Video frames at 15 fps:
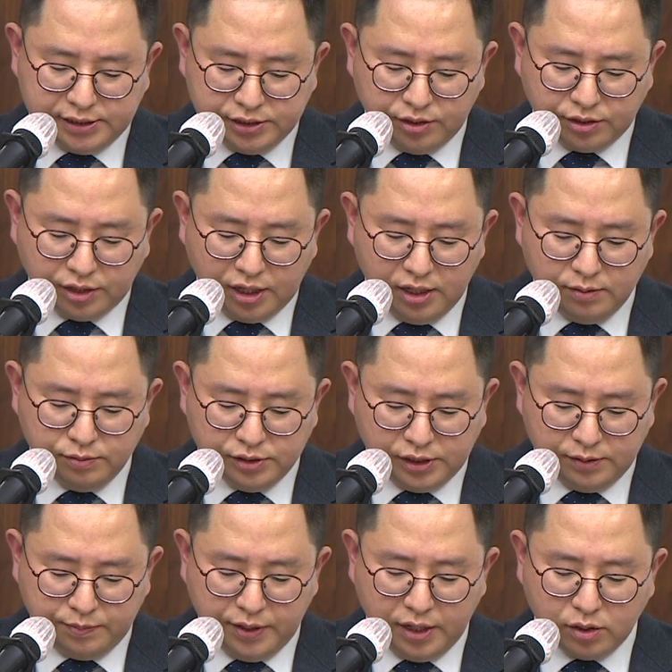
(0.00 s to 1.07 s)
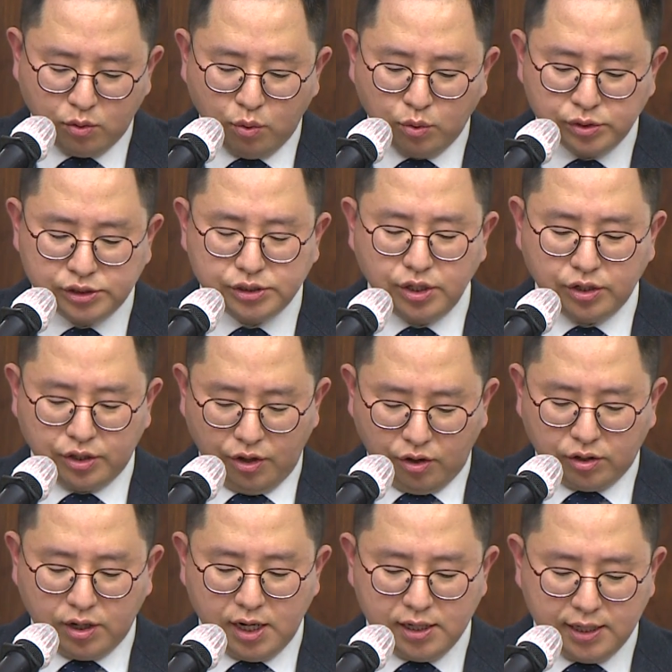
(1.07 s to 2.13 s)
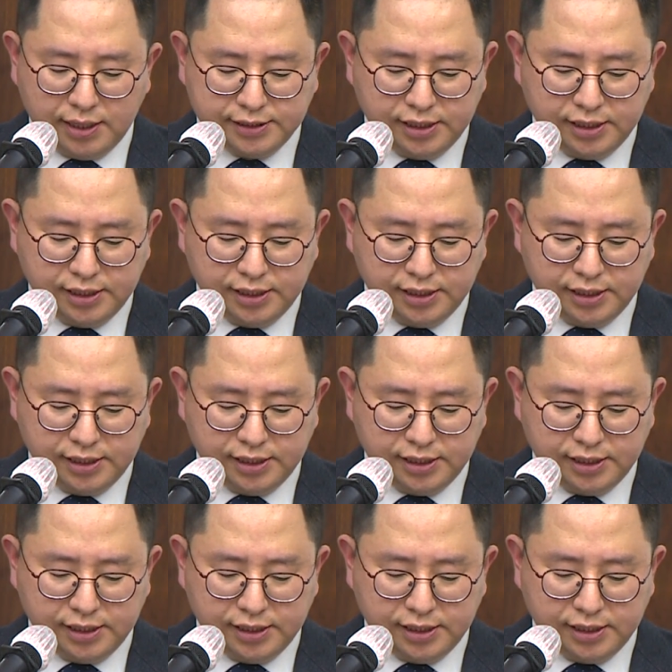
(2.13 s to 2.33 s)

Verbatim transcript: 지역 케이블TV의 공적 역할과